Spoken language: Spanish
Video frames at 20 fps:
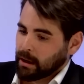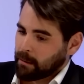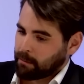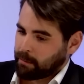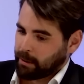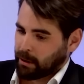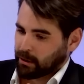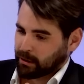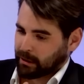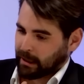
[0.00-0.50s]

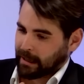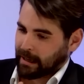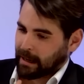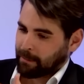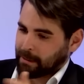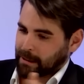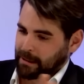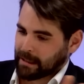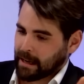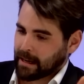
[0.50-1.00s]
Pero tan
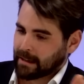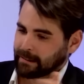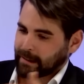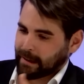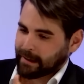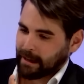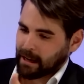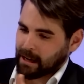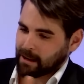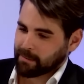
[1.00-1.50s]
capital,
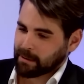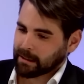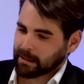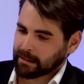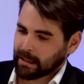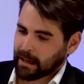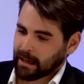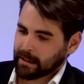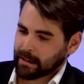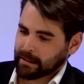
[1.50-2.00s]
tan
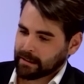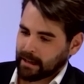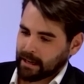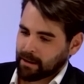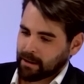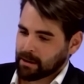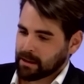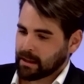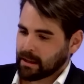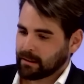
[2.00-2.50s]
elemental y tan
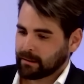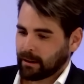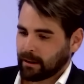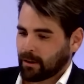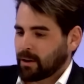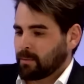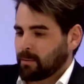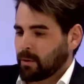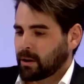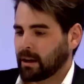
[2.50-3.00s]
evidente
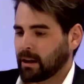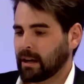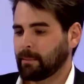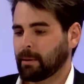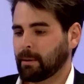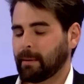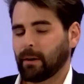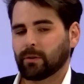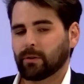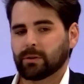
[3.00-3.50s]
como que la
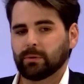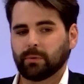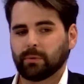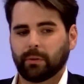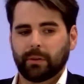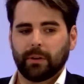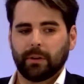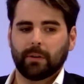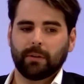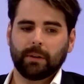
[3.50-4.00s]
propia
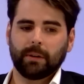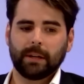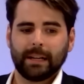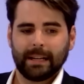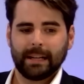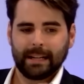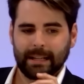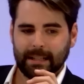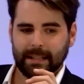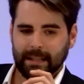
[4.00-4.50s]
Constitución
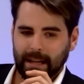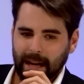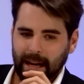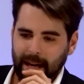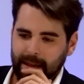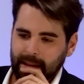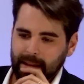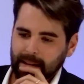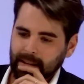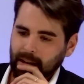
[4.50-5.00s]
se
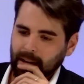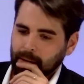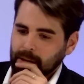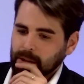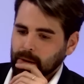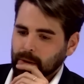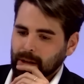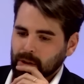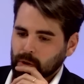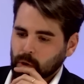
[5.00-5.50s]
hace a través
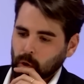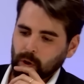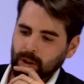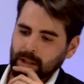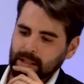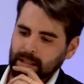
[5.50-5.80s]
de unas cortes